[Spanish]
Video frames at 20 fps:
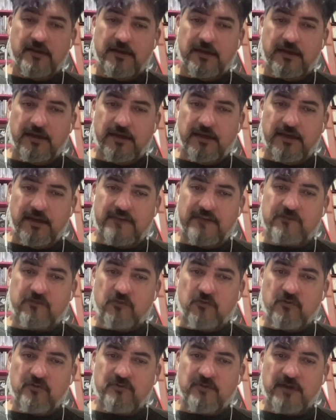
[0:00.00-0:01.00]
eh,
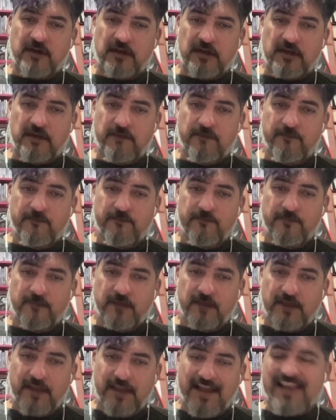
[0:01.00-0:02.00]
Esto no es Berlín,
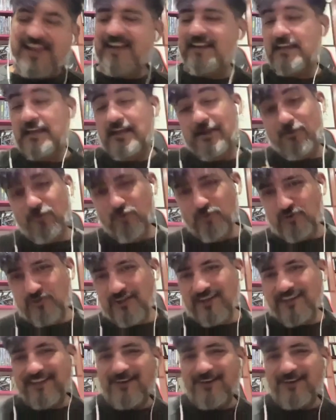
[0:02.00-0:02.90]
que haya quien le gusta,